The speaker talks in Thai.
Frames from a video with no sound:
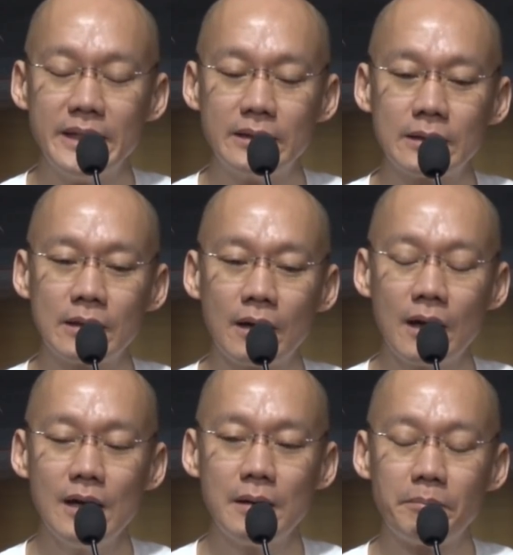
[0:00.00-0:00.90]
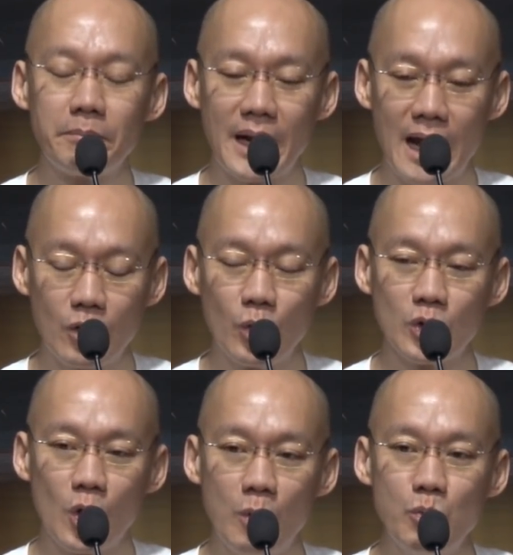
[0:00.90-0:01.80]
เป็นเครื่องปราก
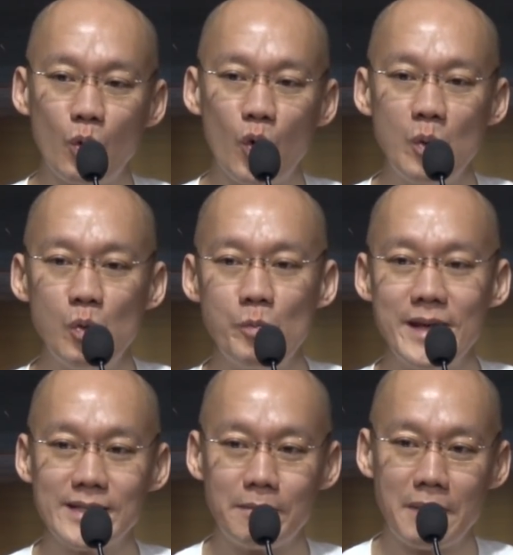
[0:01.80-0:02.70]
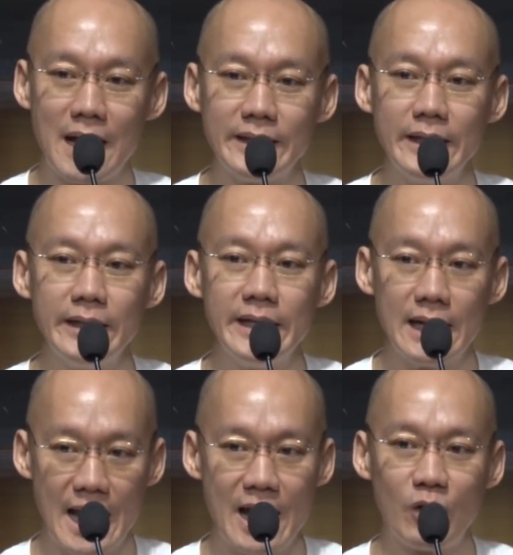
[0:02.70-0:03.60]
ฏของบุคคลผู้เป็นสัมมาทิฏฐิ
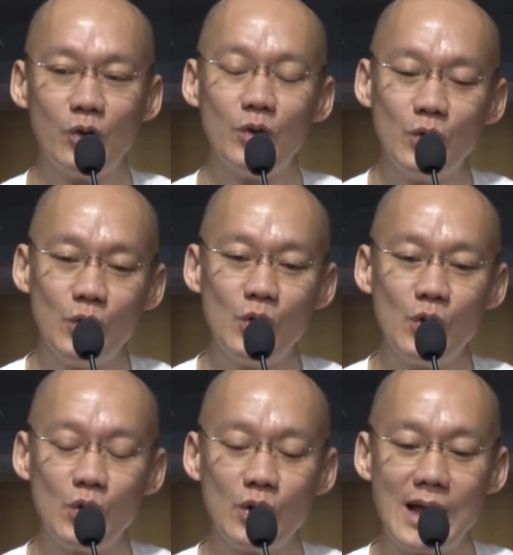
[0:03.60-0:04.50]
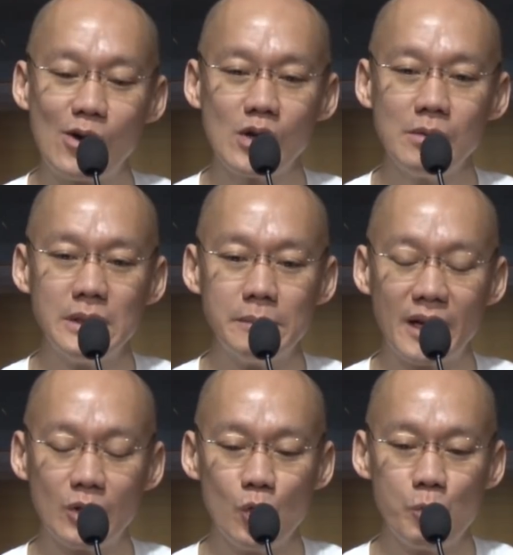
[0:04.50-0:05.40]
แล้ว แล้วก็เปิด
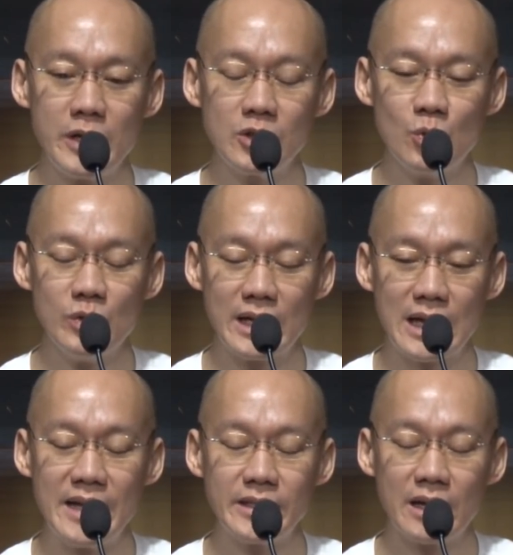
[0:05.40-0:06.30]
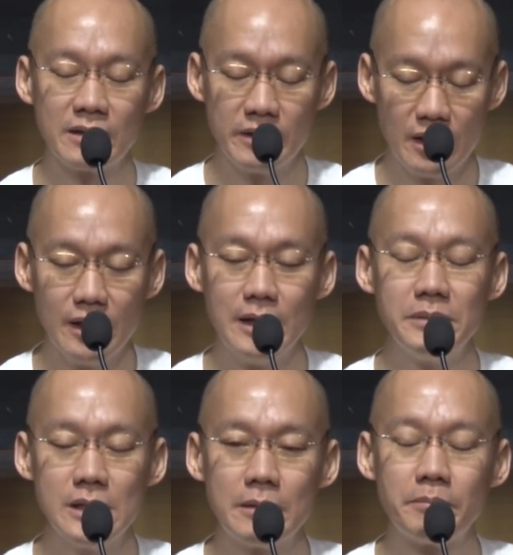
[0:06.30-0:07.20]
ประตูไปสู่ในการจะเดิน
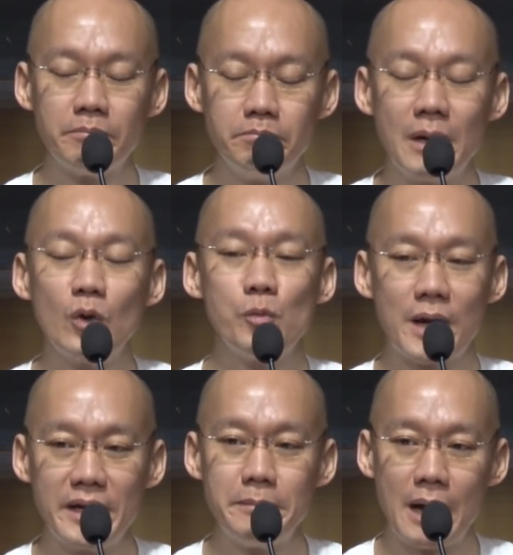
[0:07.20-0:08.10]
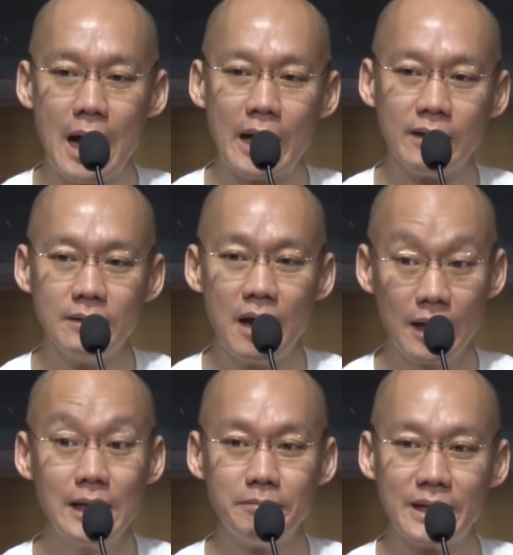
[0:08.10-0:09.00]
เพื่อบรรลุพระนิพพาน
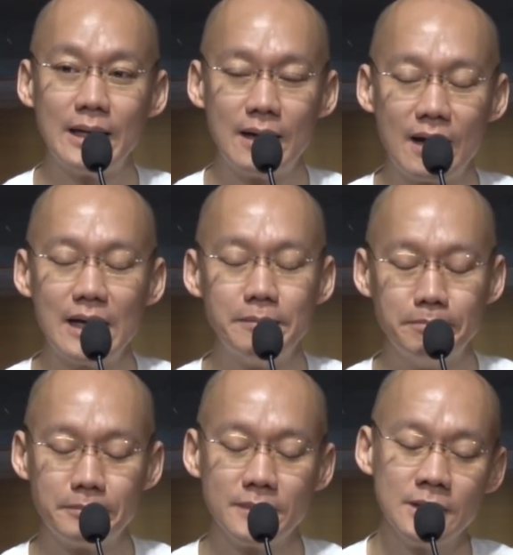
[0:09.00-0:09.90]
เริ่มนะ เริ่ม